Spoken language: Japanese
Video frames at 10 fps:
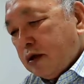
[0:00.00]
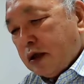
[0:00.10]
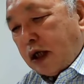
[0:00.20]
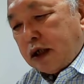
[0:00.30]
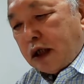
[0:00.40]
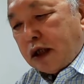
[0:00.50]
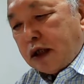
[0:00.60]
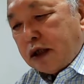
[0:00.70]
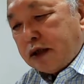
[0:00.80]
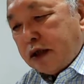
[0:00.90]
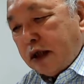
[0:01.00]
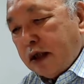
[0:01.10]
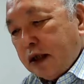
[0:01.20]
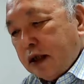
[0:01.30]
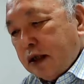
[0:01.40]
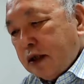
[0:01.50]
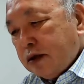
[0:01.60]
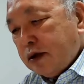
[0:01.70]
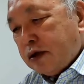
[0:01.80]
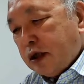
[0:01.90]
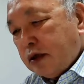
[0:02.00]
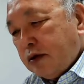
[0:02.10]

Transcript: 感覚からですね実際に